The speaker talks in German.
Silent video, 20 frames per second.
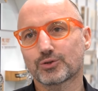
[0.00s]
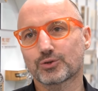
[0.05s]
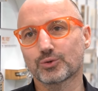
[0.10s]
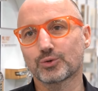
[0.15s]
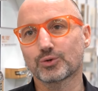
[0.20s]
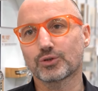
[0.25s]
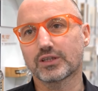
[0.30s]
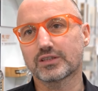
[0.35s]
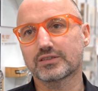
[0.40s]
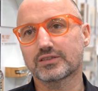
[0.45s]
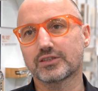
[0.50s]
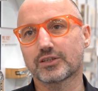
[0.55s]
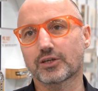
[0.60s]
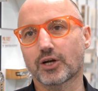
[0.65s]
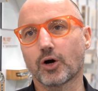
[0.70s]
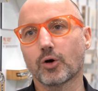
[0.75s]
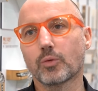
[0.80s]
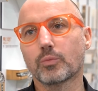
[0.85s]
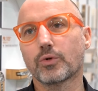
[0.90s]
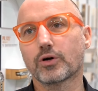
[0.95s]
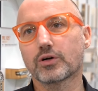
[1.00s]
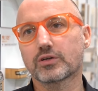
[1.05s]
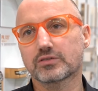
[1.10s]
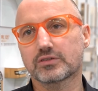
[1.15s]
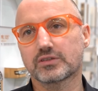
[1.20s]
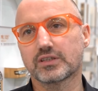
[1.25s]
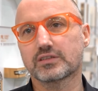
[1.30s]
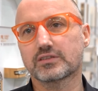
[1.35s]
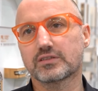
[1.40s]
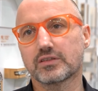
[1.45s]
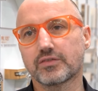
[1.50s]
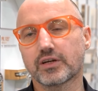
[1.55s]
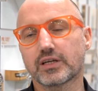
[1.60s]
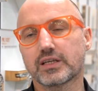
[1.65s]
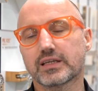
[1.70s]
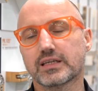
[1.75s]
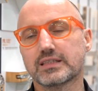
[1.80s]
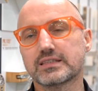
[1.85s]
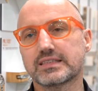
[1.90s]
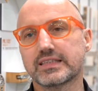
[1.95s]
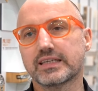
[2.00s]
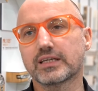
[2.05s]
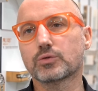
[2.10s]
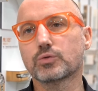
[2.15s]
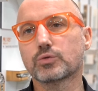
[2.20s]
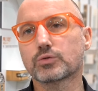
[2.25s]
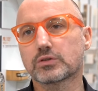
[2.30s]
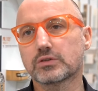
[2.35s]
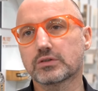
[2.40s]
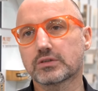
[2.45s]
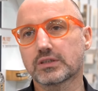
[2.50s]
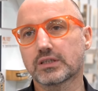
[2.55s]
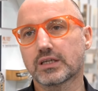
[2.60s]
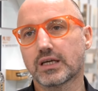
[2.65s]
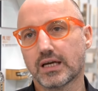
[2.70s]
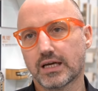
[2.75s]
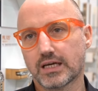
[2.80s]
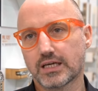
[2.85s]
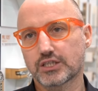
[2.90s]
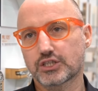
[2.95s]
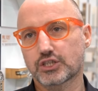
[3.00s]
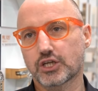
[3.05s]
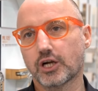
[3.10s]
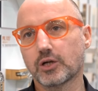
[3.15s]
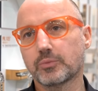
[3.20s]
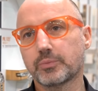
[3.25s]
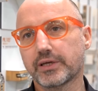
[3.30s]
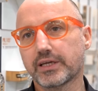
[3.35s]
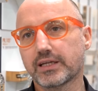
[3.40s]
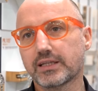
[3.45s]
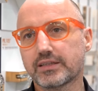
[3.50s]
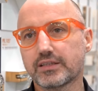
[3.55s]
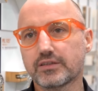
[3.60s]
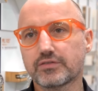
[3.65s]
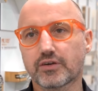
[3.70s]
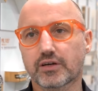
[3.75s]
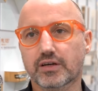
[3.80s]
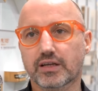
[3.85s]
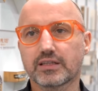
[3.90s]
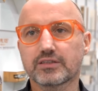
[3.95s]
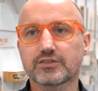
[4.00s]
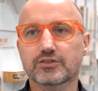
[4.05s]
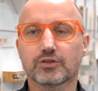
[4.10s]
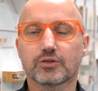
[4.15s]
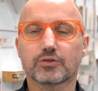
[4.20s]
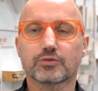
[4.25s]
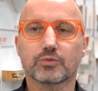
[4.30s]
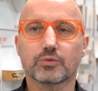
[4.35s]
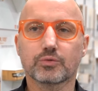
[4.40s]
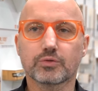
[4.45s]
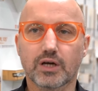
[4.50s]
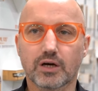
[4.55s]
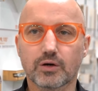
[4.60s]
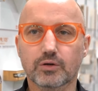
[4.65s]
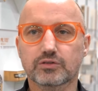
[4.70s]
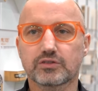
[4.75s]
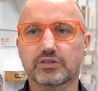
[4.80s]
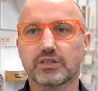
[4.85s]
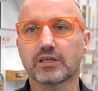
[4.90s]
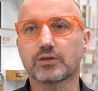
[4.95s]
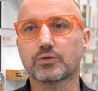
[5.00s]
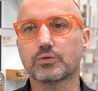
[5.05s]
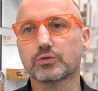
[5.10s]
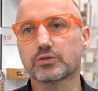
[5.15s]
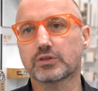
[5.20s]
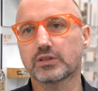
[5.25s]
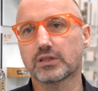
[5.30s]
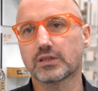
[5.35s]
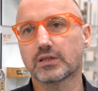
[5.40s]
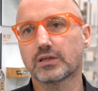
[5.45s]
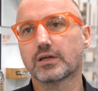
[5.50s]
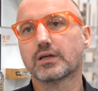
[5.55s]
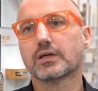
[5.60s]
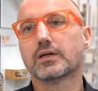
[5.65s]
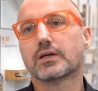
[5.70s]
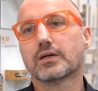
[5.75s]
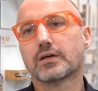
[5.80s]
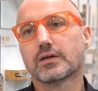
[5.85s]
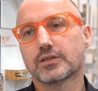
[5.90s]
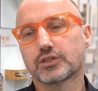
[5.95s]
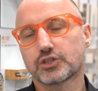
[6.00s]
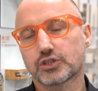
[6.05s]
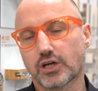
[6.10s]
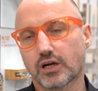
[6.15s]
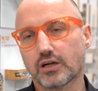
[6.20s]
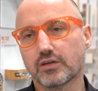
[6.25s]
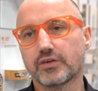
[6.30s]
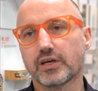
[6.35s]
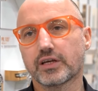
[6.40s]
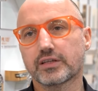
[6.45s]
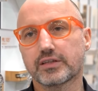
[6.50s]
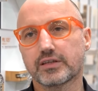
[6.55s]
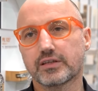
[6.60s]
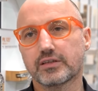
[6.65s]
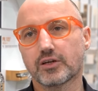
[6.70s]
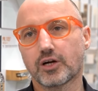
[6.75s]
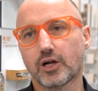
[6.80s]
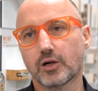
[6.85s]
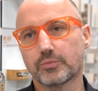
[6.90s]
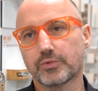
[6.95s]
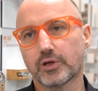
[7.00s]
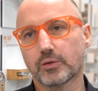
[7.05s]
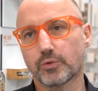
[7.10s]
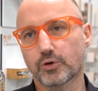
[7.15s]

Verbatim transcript: sodass die Raumbox jetzt wirklich einen sehr guten Schallpegeldifferenz hat und auch sehr gute Schallwerte innerhalb der